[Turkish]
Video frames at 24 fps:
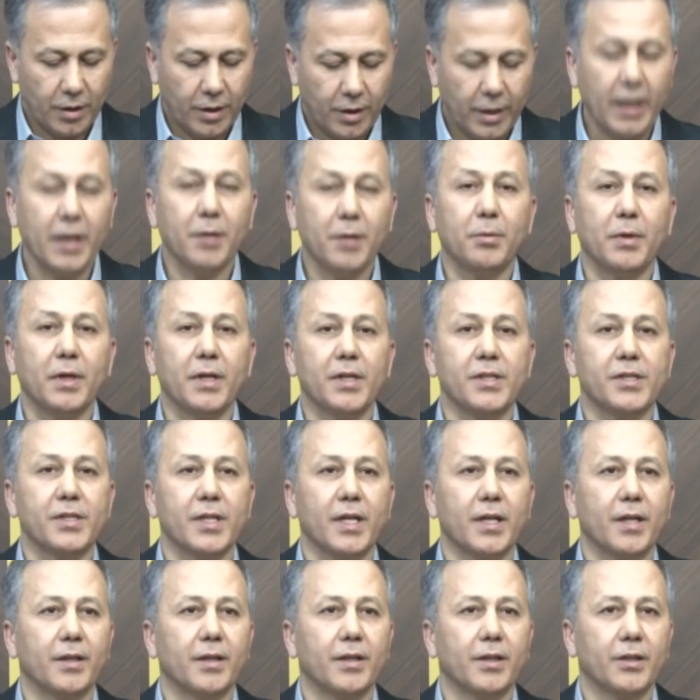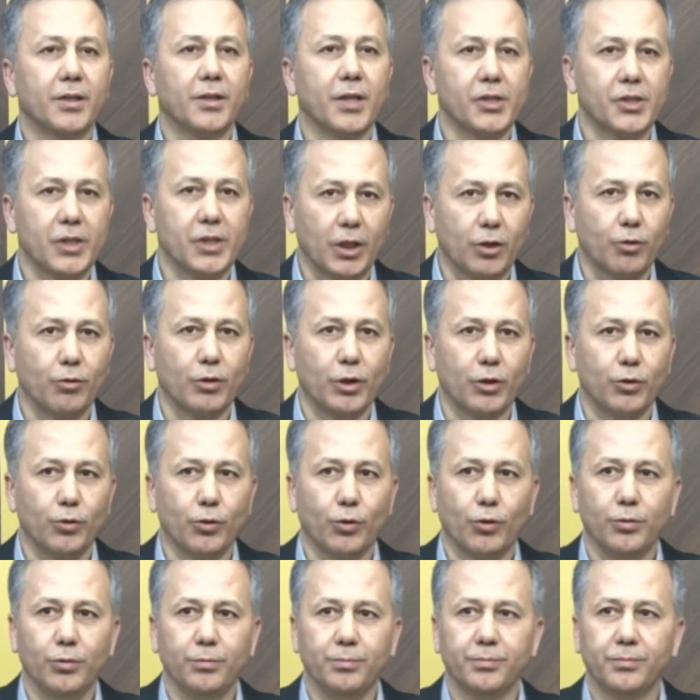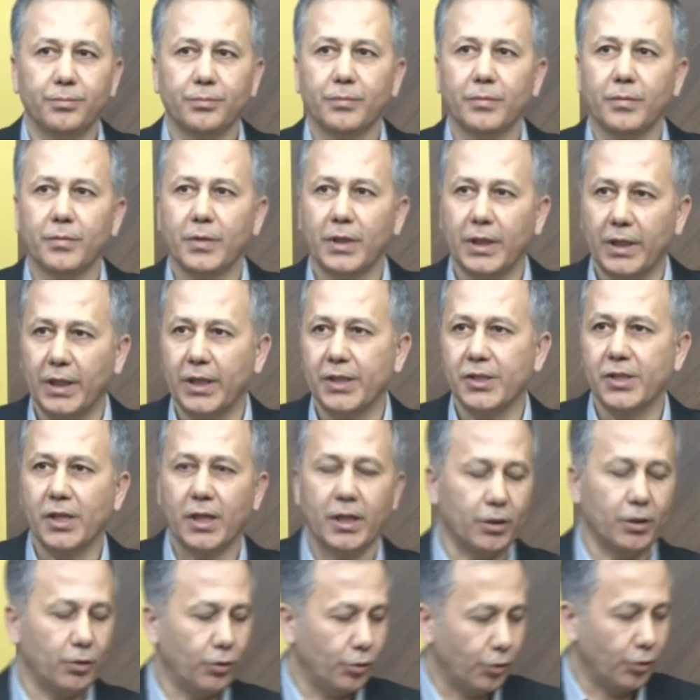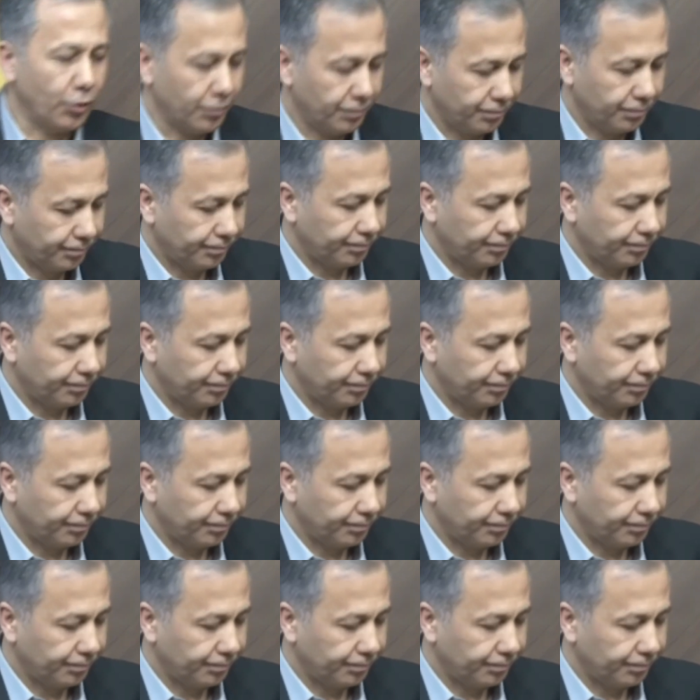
Her birinize teşekkür ediyorum. İyi geceler diliyorum.